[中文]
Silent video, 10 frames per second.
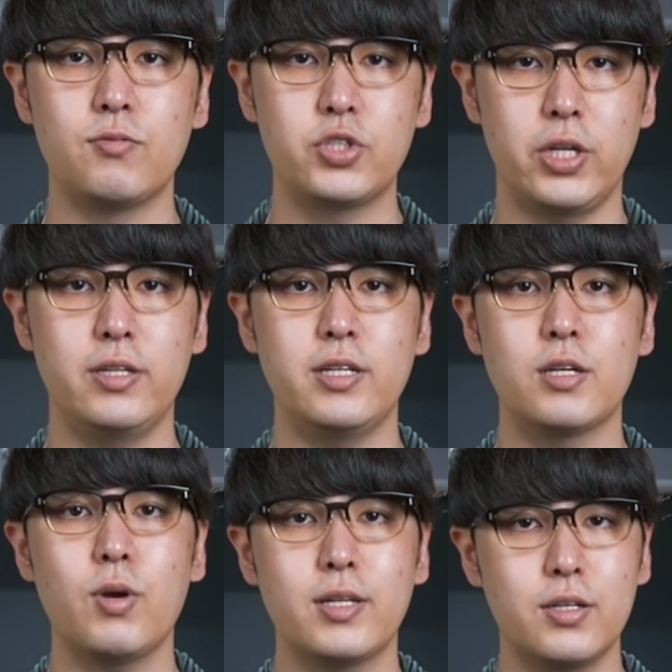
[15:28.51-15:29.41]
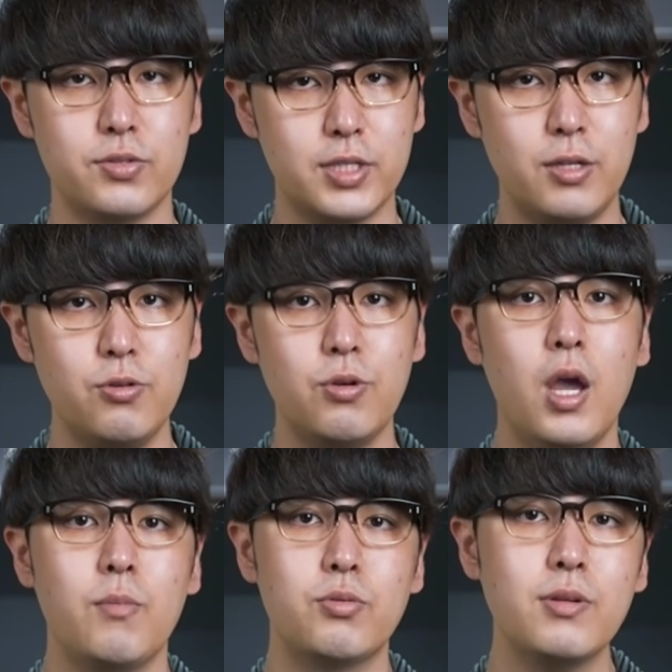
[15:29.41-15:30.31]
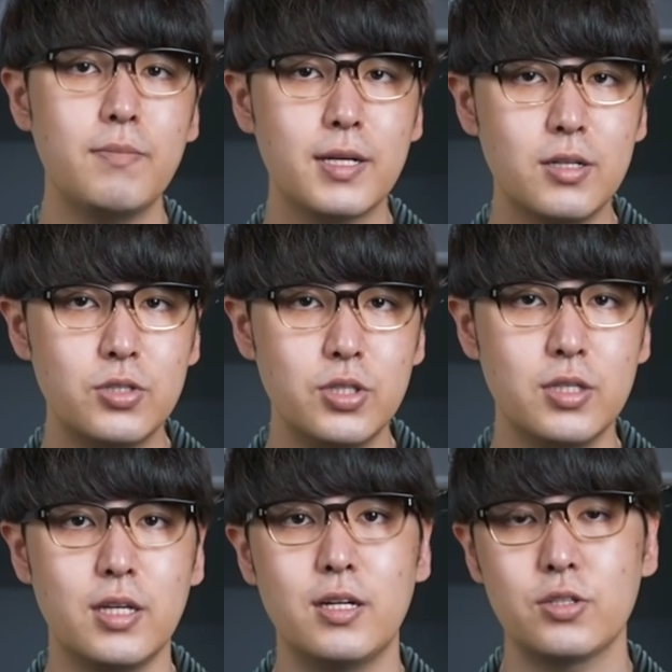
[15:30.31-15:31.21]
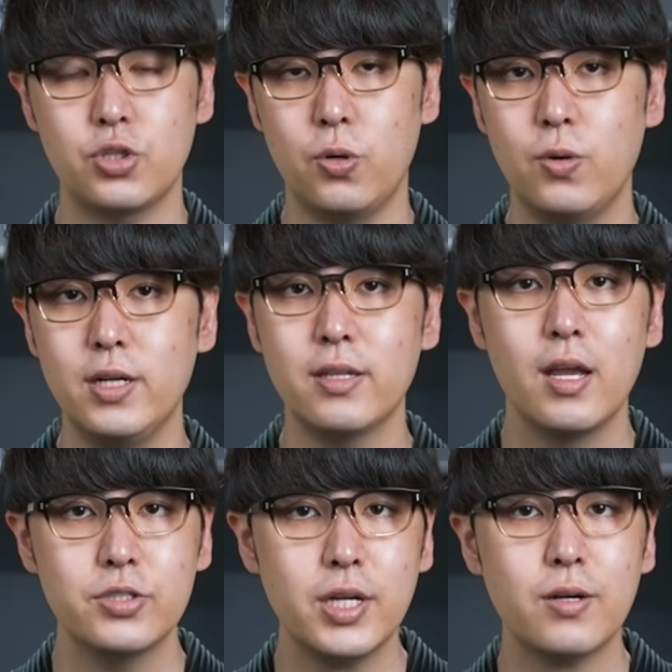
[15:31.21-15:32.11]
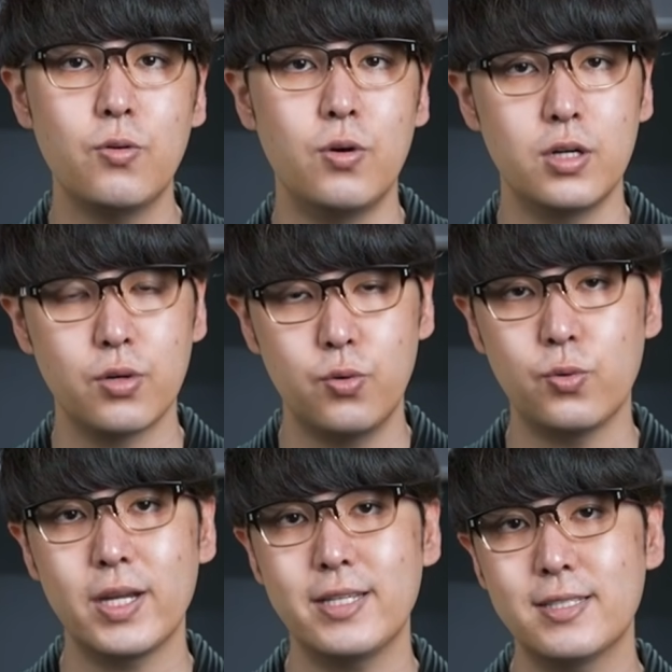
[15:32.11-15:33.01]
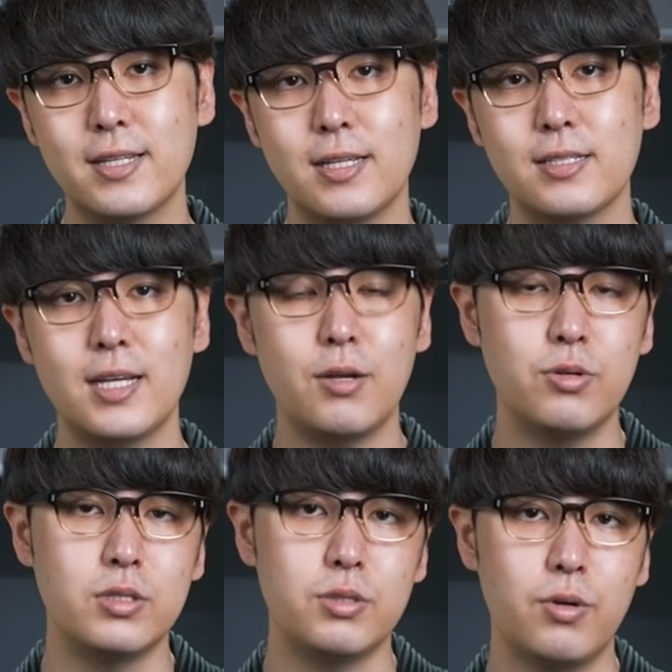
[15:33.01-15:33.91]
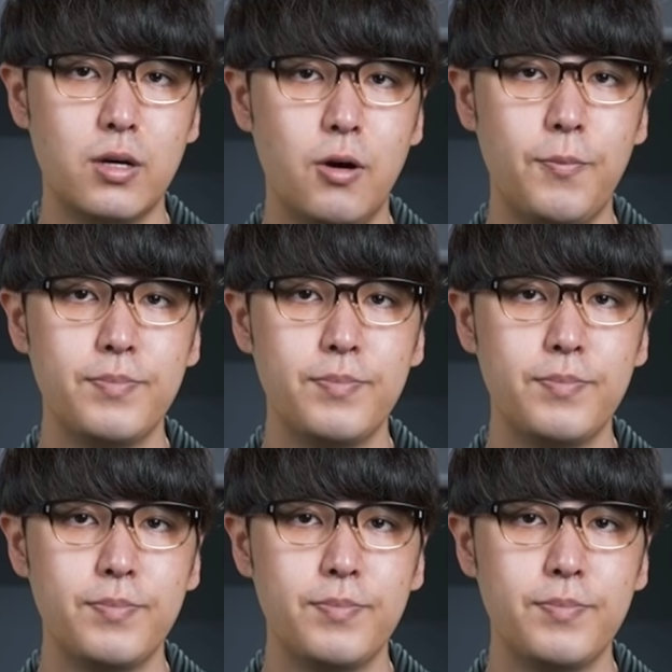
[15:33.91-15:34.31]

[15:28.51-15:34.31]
腐成了一块烫手山芋，不断的被搁置，也让仇恨、战火和苦难一再叠加，越积越厚。